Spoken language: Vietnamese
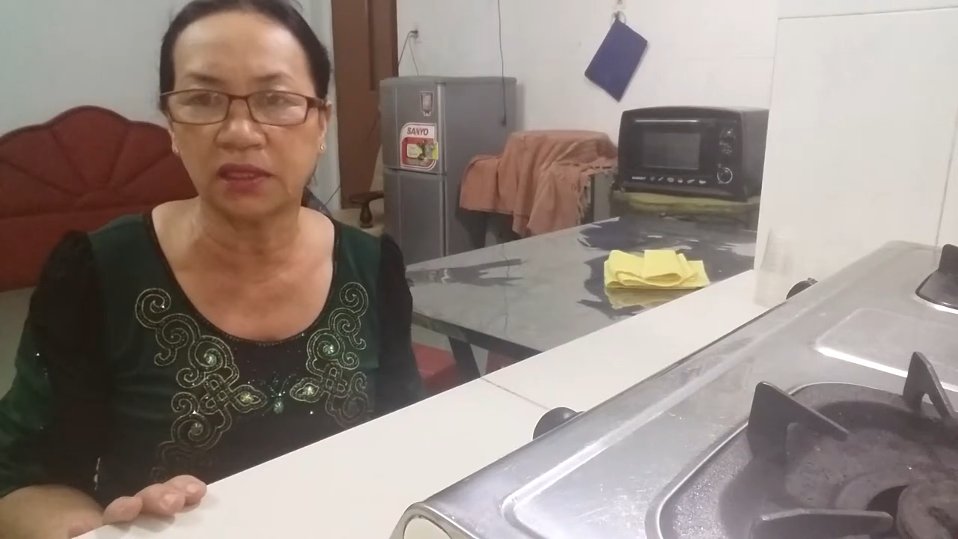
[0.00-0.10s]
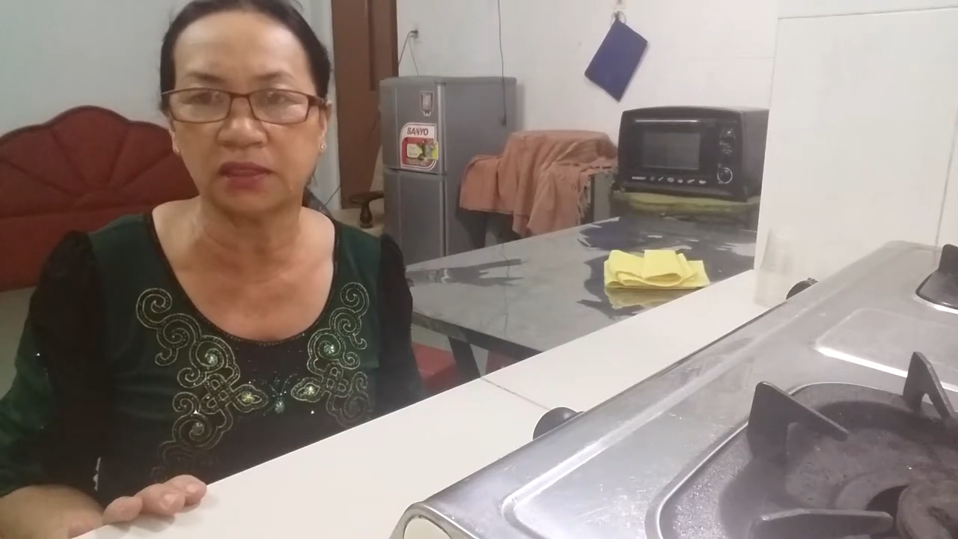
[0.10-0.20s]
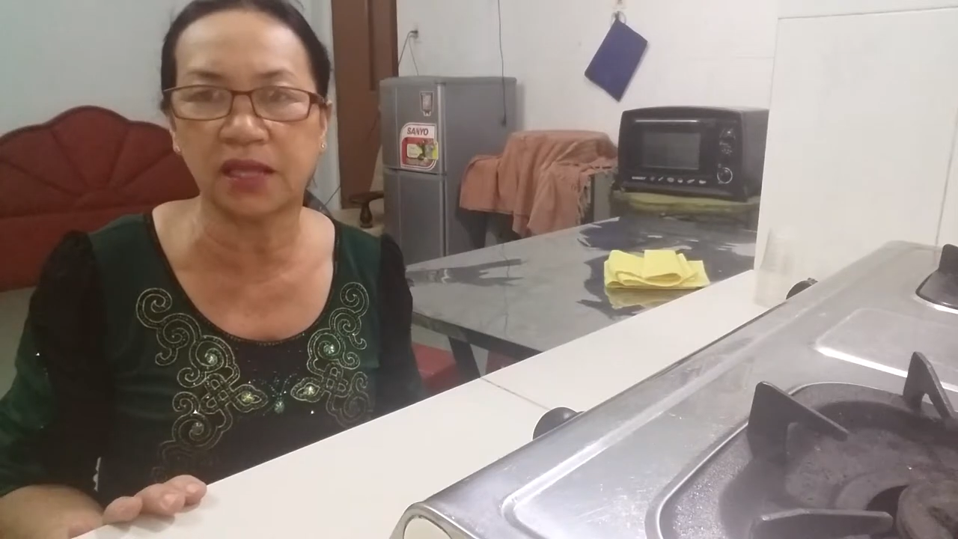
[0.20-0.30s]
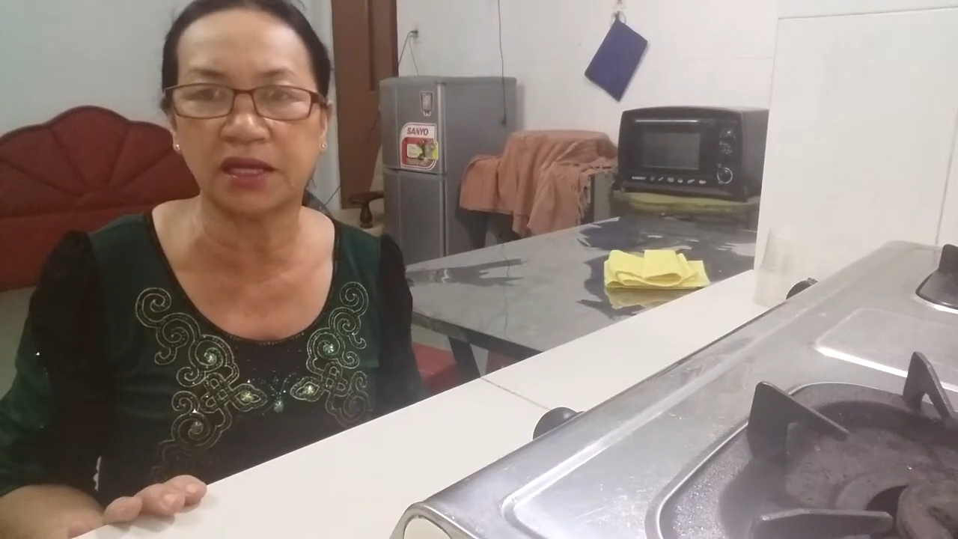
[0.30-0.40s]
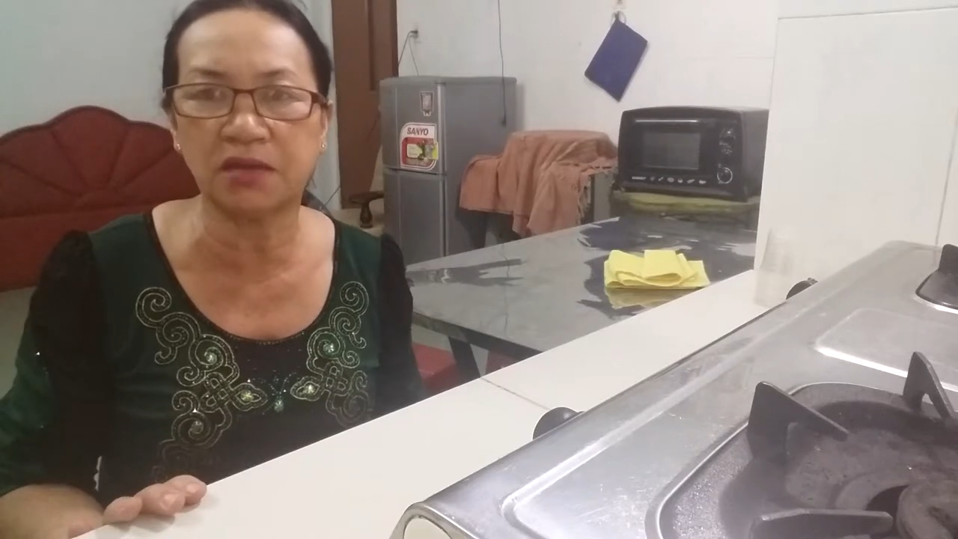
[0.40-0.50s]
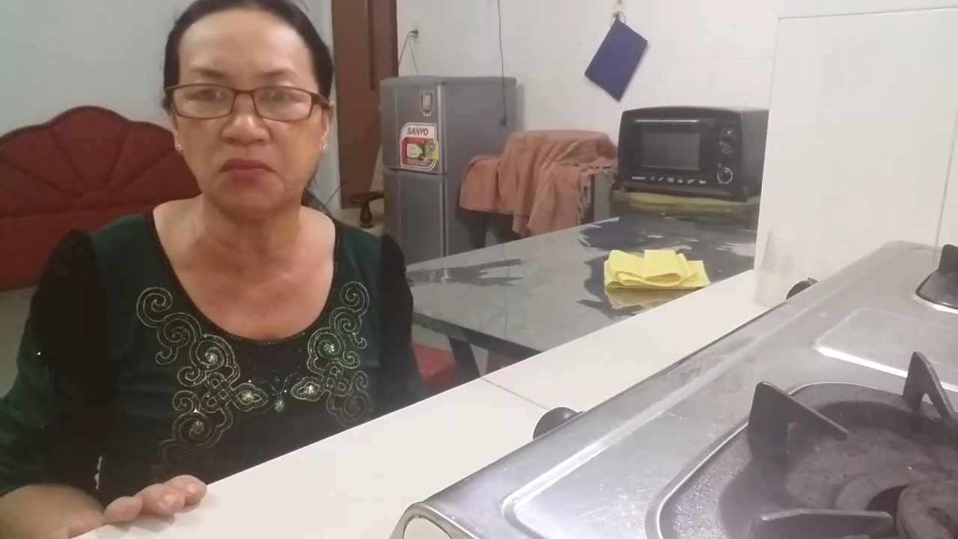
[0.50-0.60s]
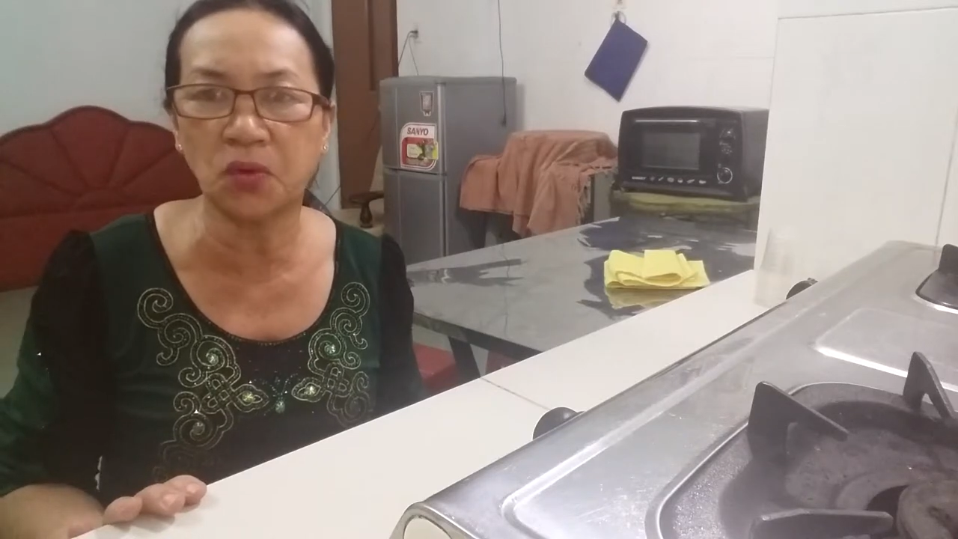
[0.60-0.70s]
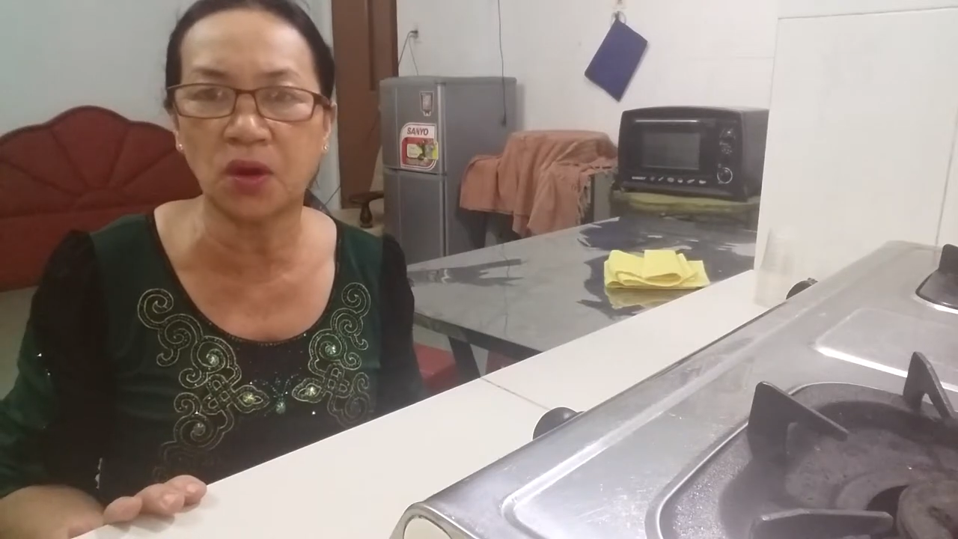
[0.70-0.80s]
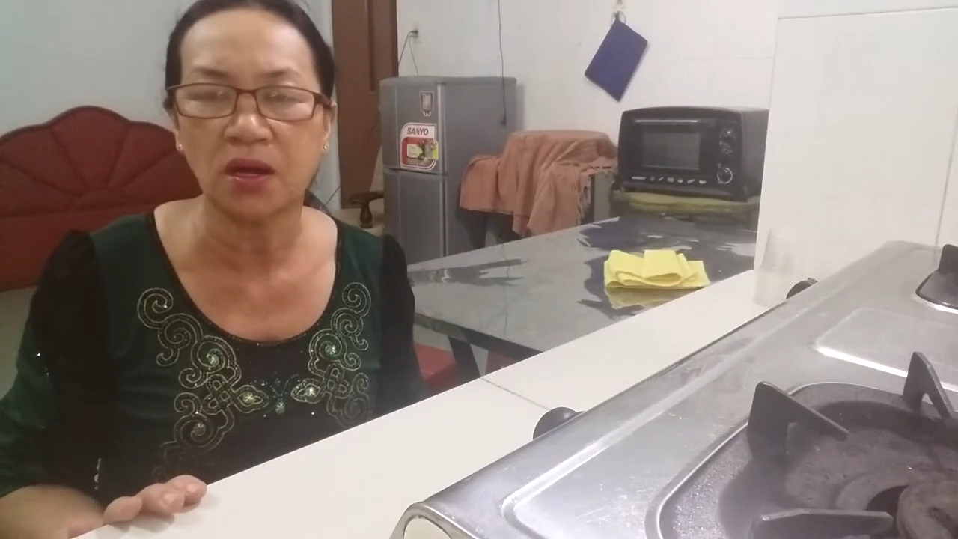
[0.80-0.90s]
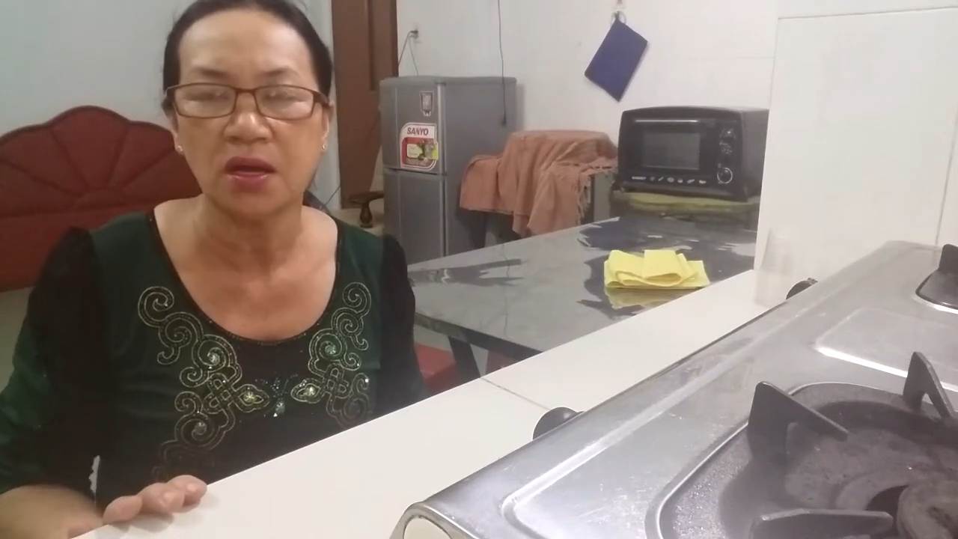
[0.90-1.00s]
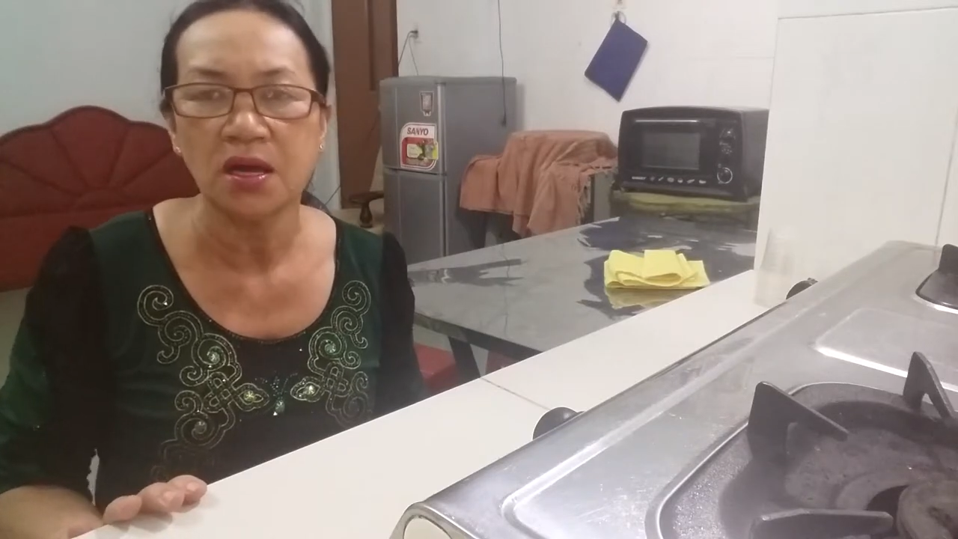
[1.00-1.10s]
thì ta nên mua